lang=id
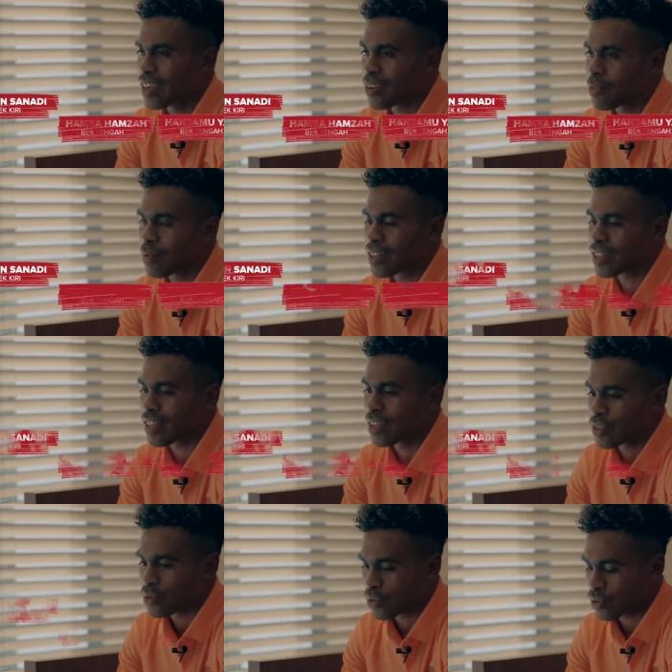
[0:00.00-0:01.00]
Ruben.
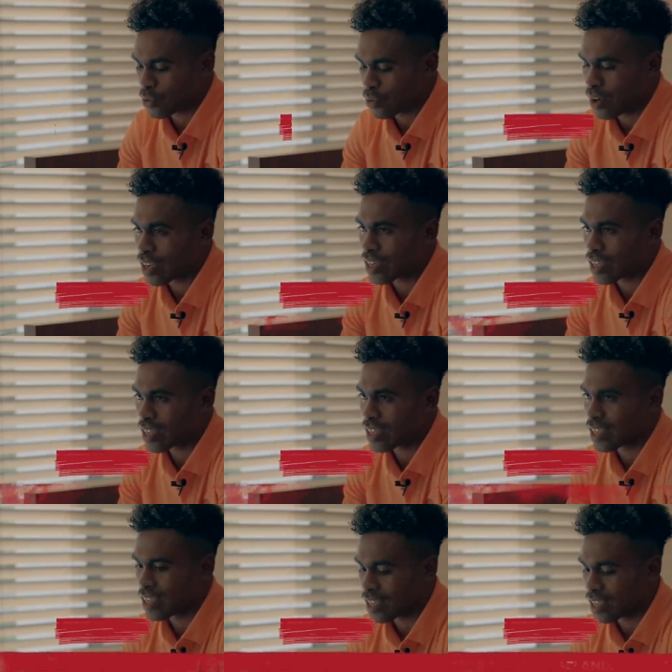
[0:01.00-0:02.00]
Terus dua di
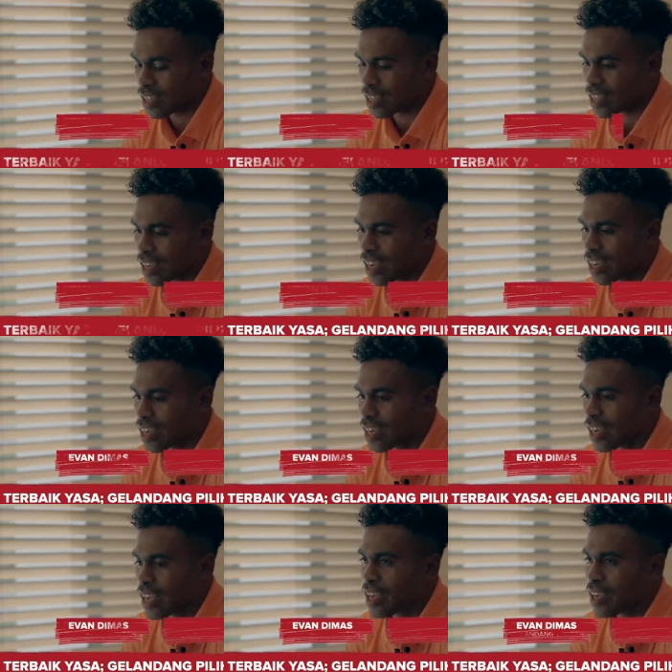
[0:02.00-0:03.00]
tengah iya.
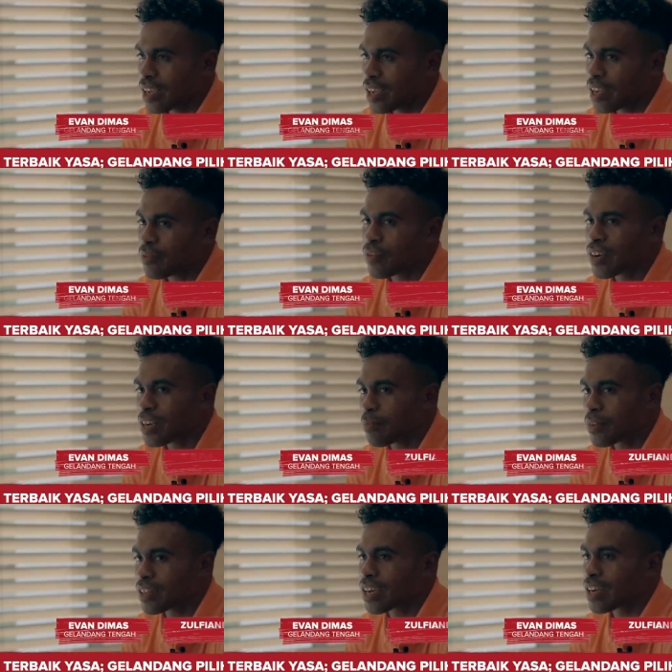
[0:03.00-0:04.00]
Evan
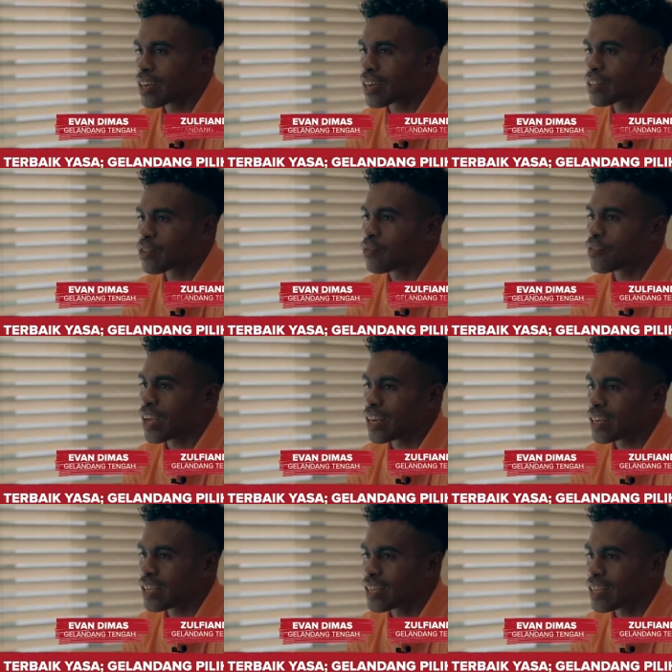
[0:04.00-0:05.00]
Dimas dengan kakak
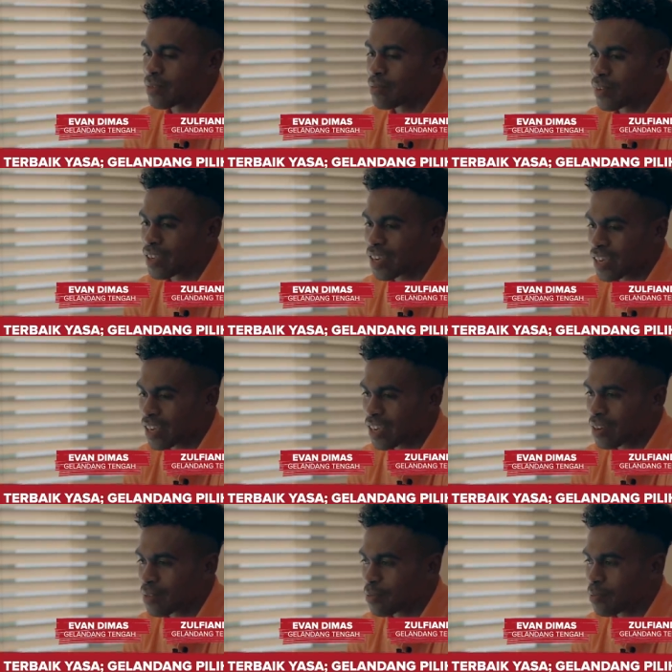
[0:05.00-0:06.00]
Sulfiandi. Mereka
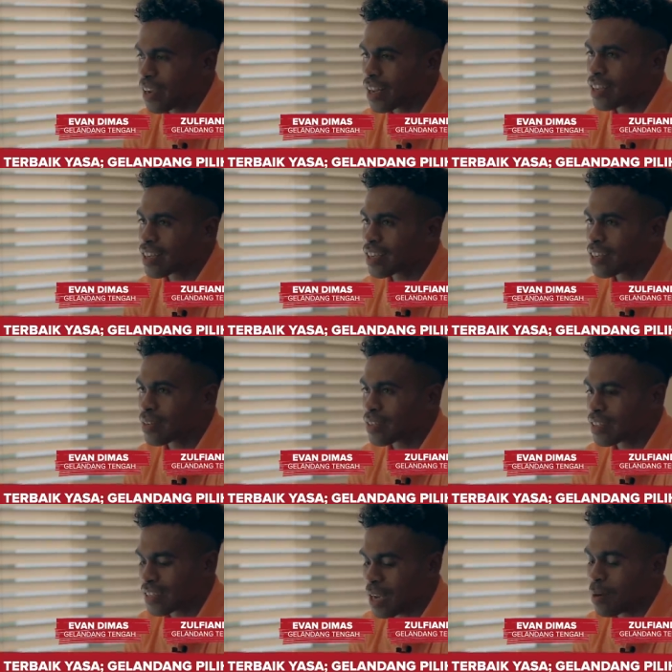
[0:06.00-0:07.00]
mainnya
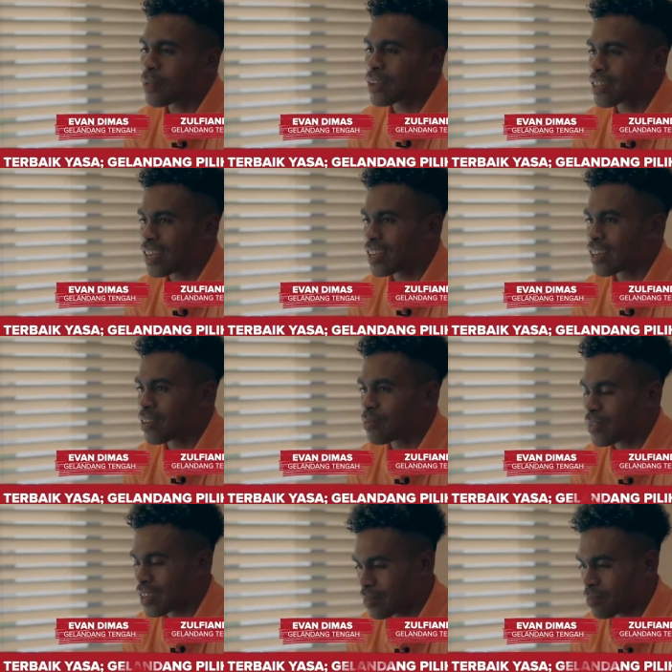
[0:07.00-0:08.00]
dapat sekali kalau
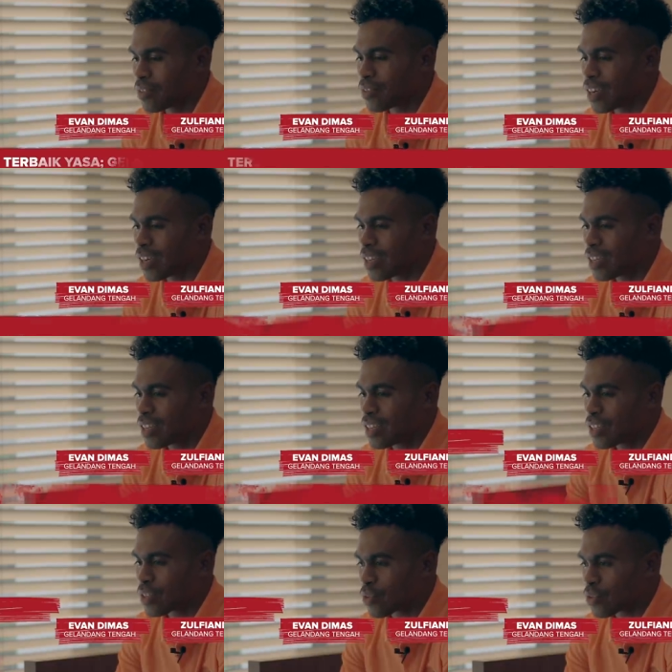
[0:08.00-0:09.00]
mereka berdua
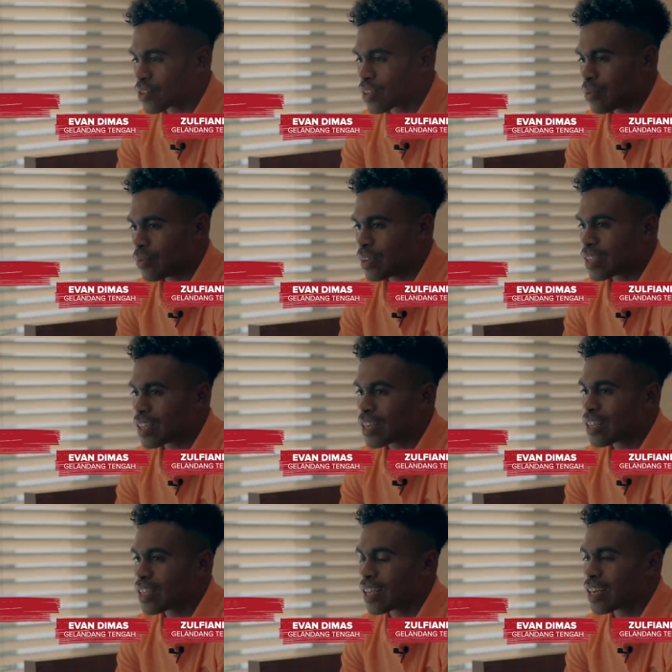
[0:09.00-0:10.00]
terus
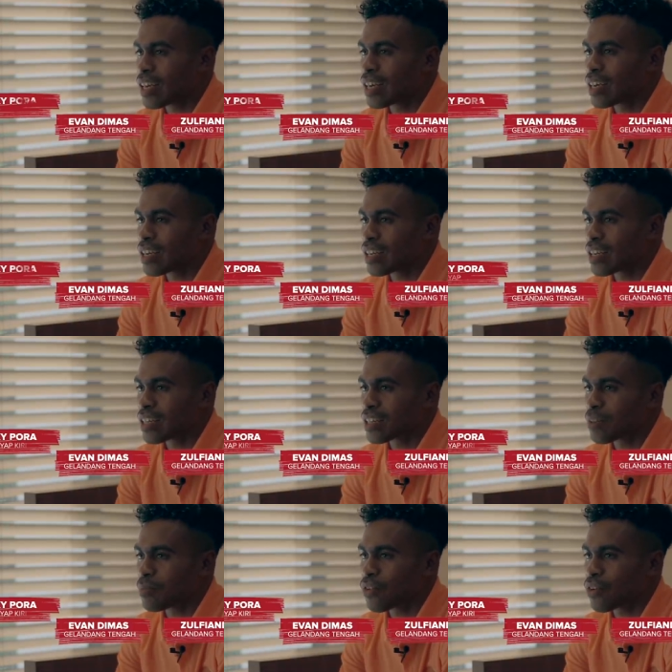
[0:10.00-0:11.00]
pinggirinya ada
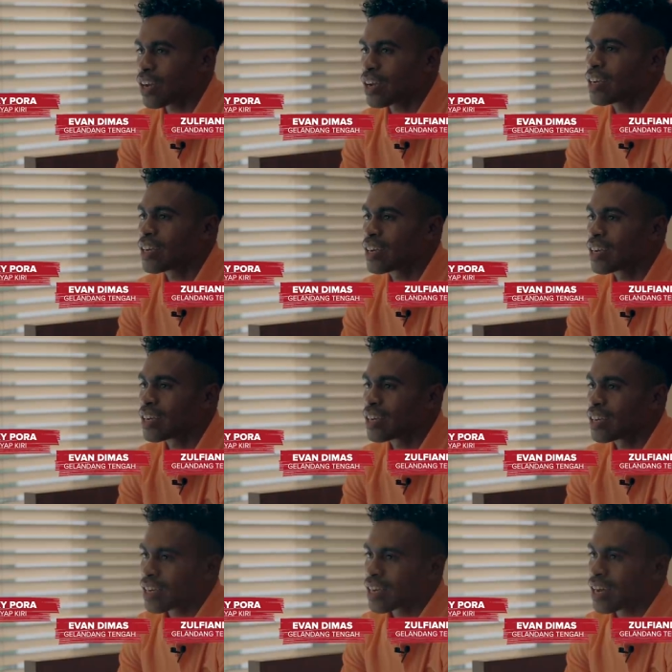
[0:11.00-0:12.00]
Rizky Pora
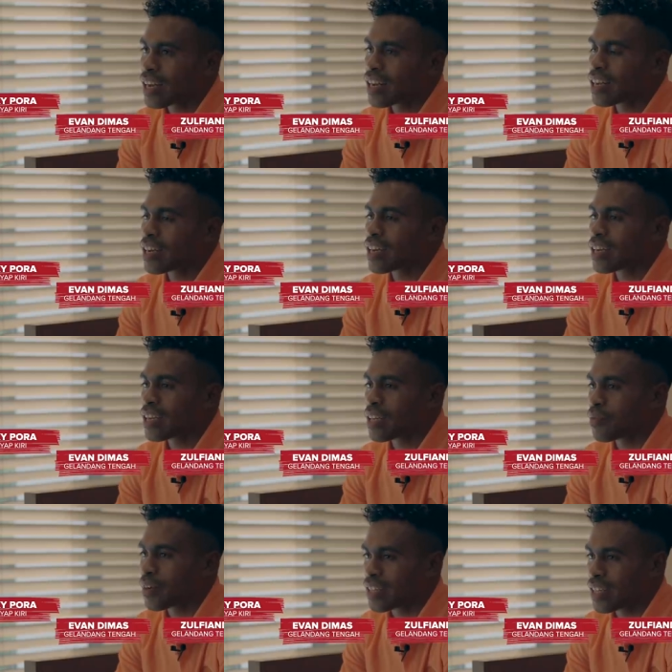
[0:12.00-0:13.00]
hmm. kanan ada
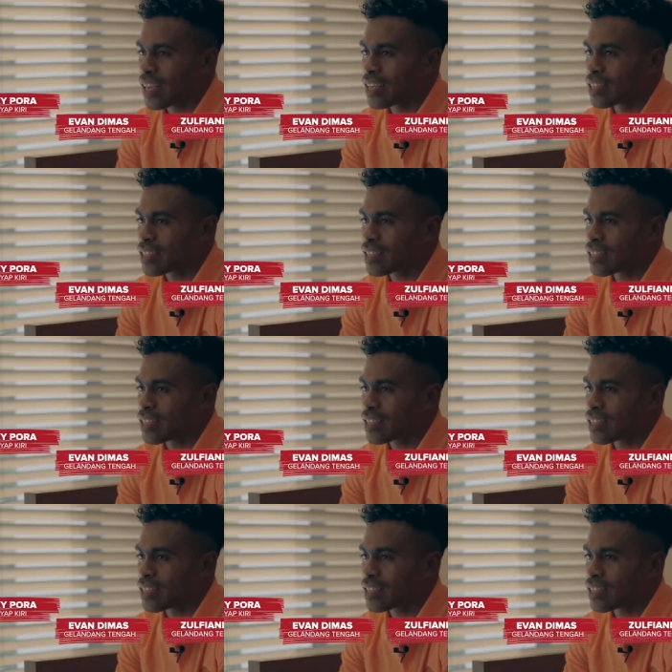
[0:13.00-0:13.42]
Irfan Jaya